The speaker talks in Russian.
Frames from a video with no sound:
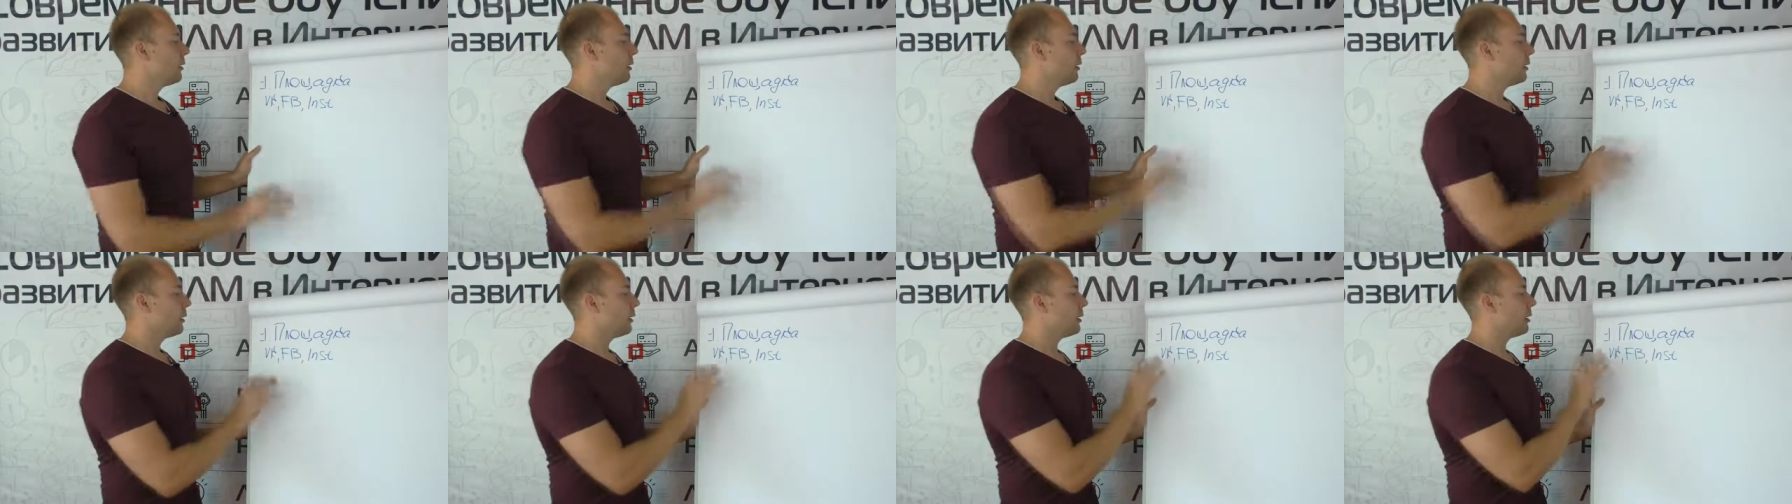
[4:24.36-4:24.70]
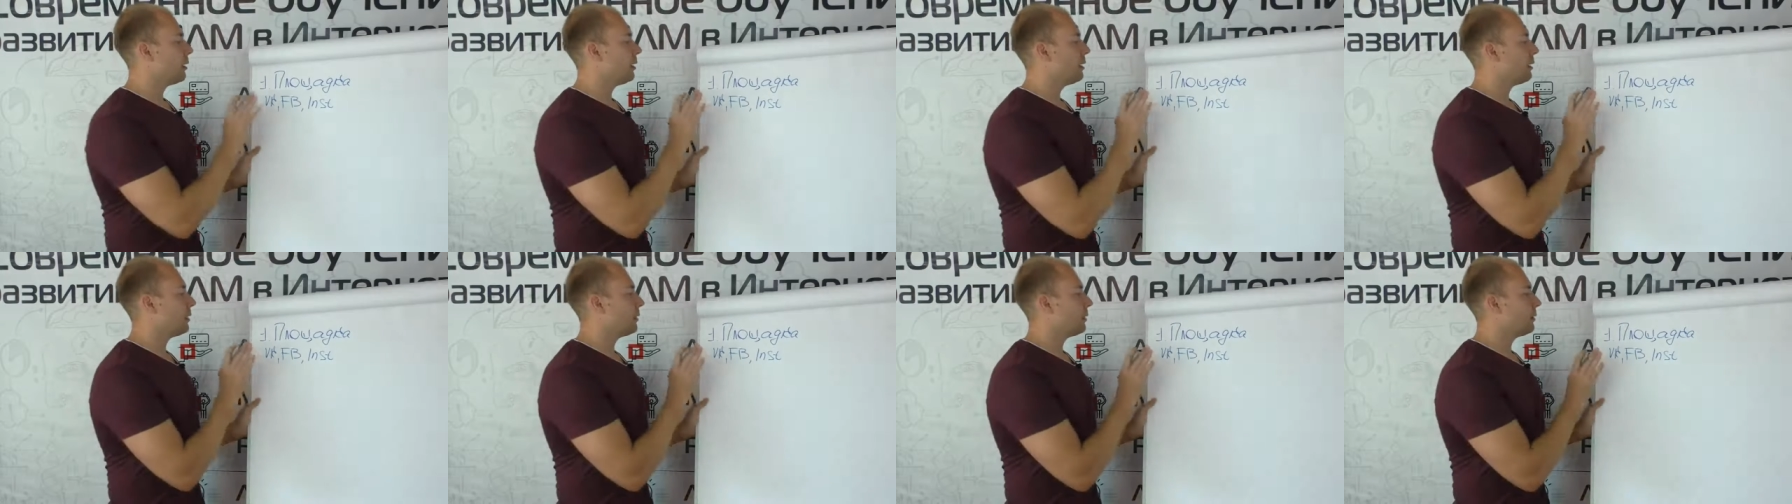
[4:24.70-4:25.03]

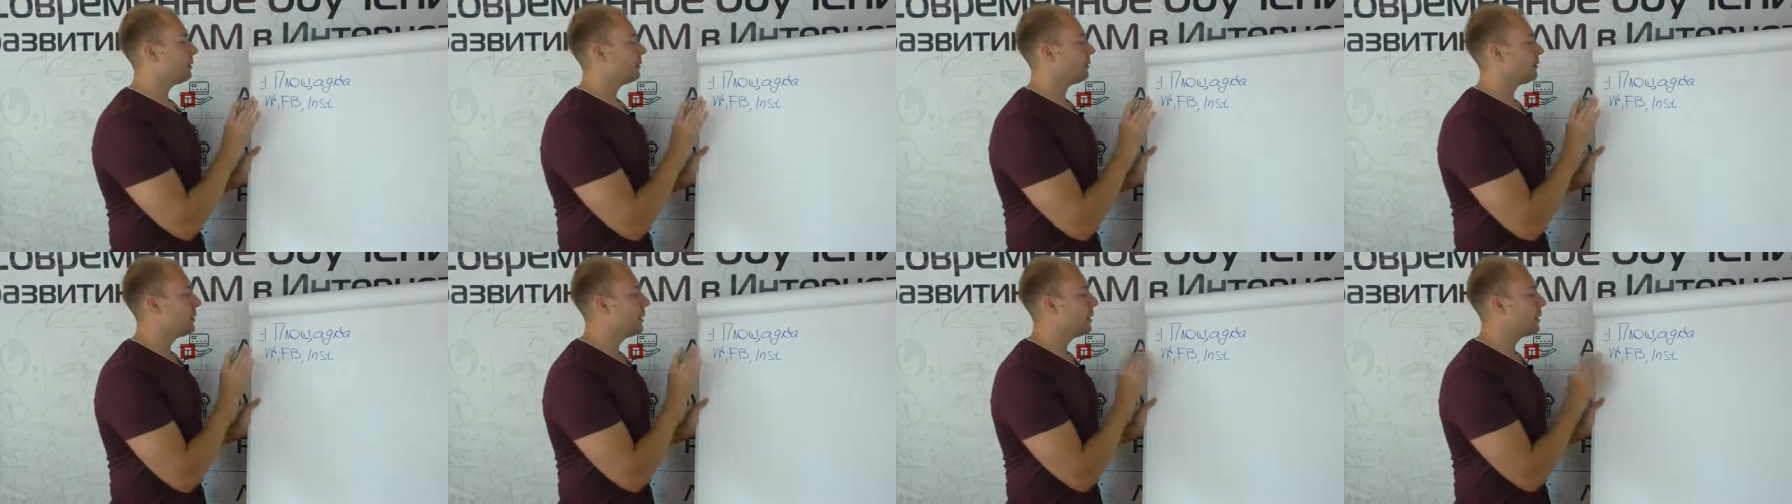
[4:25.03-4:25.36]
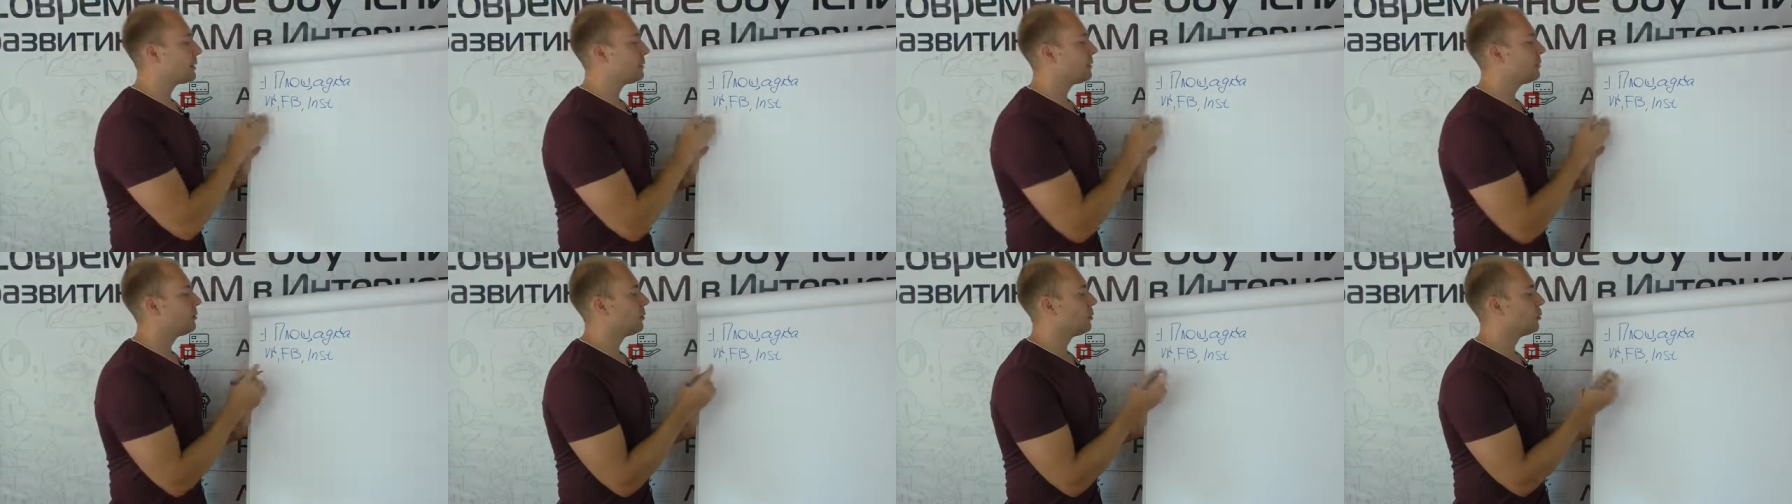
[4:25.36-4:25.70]
А,
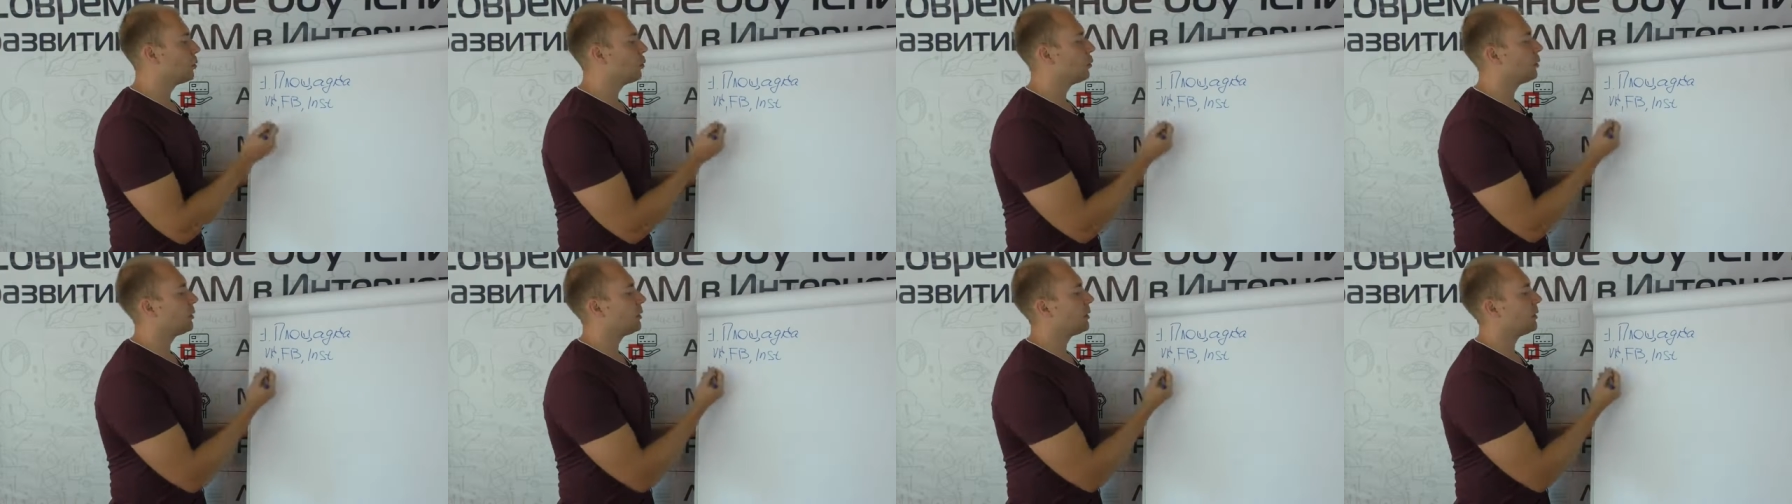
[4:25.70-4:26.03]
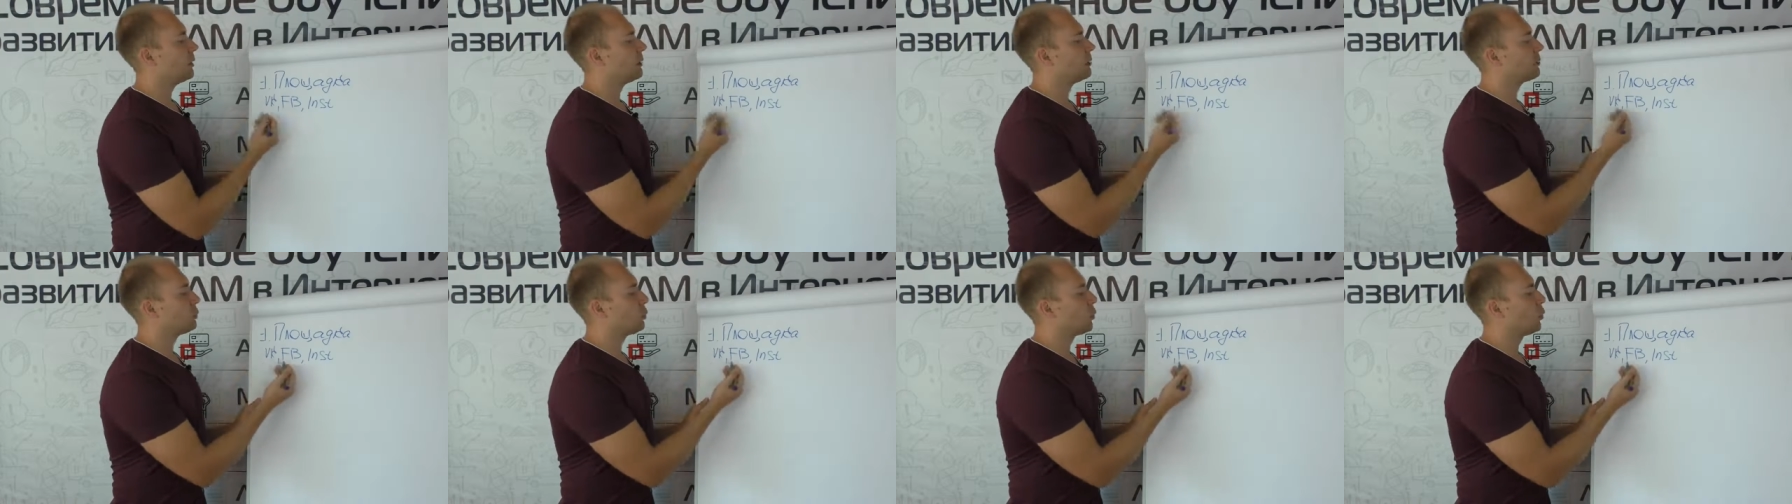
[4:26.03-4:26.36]
если вы
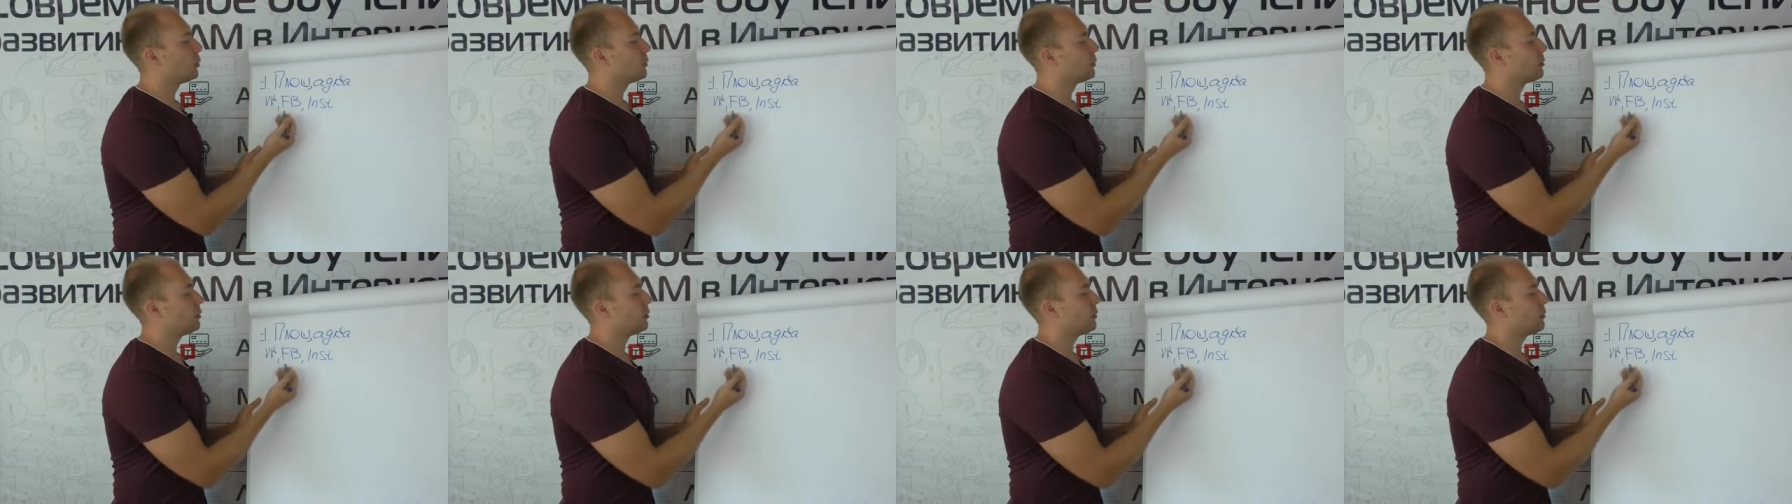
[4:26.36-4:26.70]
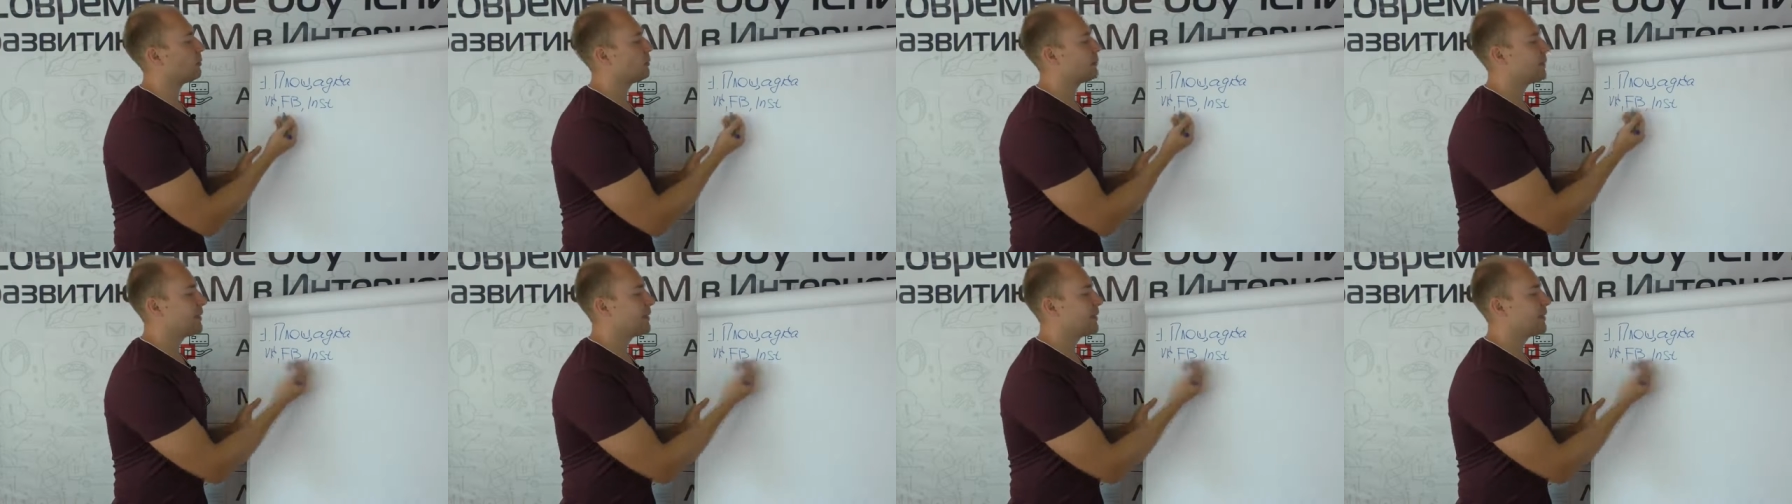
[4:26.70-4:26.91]
будете использовать